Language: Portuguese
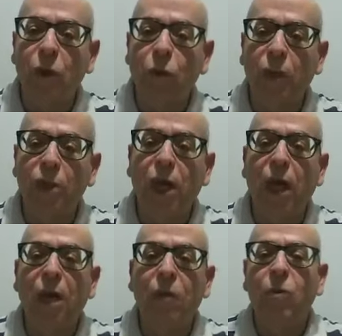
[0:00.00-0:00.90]
a sua
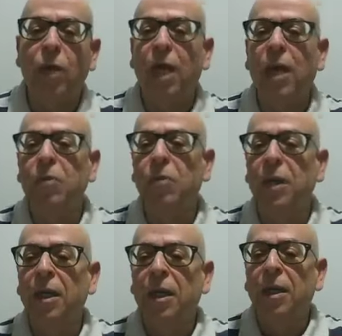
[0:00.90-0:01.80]
jarra com
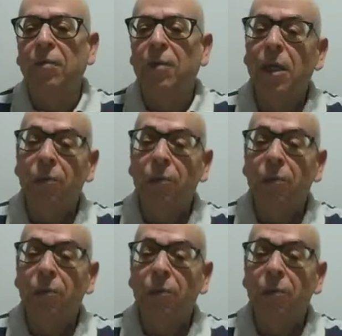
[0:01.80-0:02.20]
água, é?